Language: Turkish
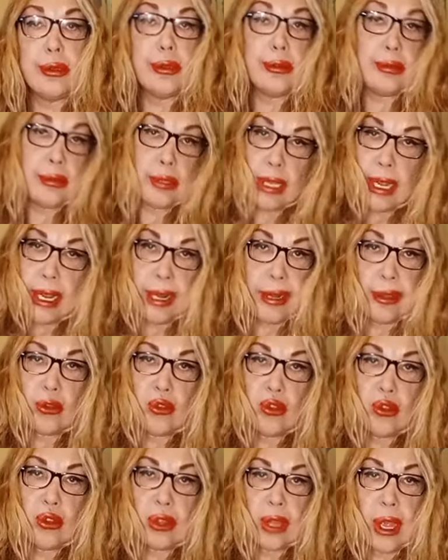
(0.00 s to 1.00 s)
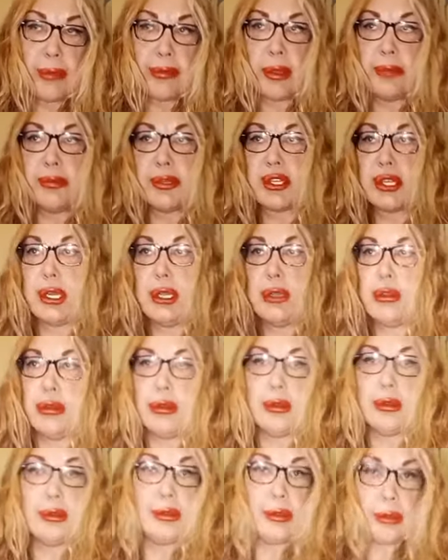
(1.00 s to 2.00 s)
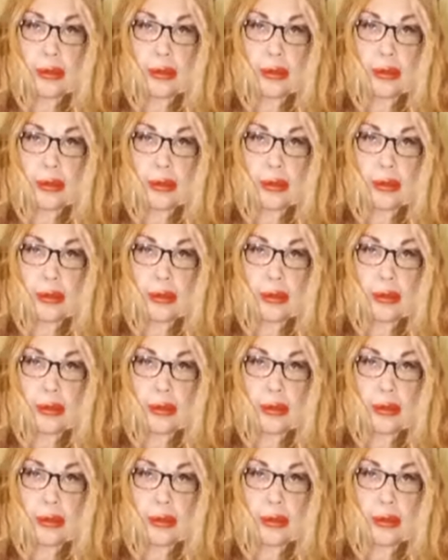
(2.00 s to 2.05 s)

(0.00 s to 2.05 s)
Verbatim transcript: yani gündemde bir şey yok.